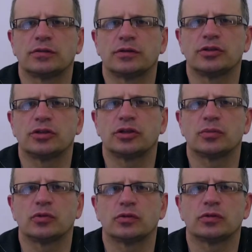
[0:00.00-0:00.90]
za wejście na
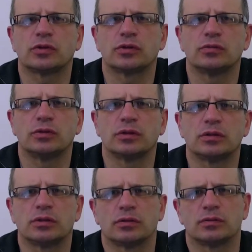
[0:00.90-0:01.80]
moją stronę
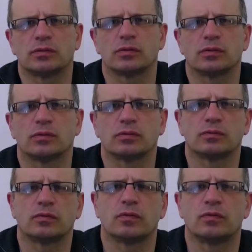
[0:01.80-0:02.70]
internetową
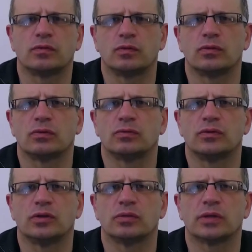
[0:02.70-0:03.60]

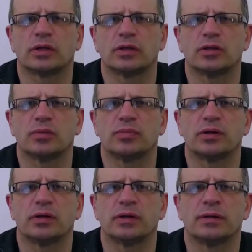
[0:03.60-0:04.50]

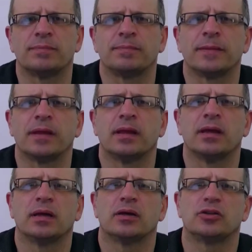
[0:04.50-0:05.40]
www.videomarketing.pl
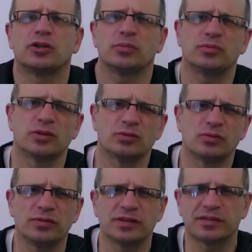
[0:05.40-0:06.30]
Chciałbym Cię
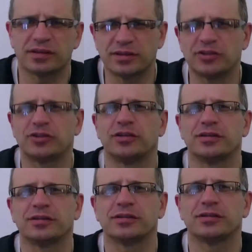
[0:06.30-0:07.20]
równie
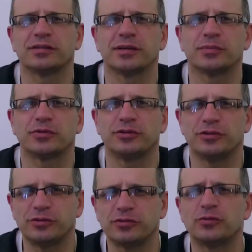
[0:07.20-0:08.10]
serdecznie zaprosić
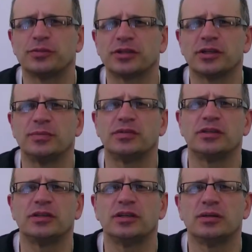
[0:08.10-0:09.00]
do
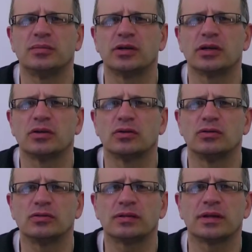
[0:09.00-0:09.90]
subskrypcji mojego
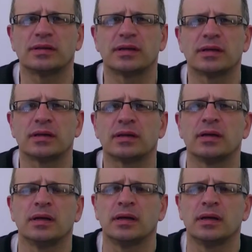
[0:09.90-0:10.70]
newslettera,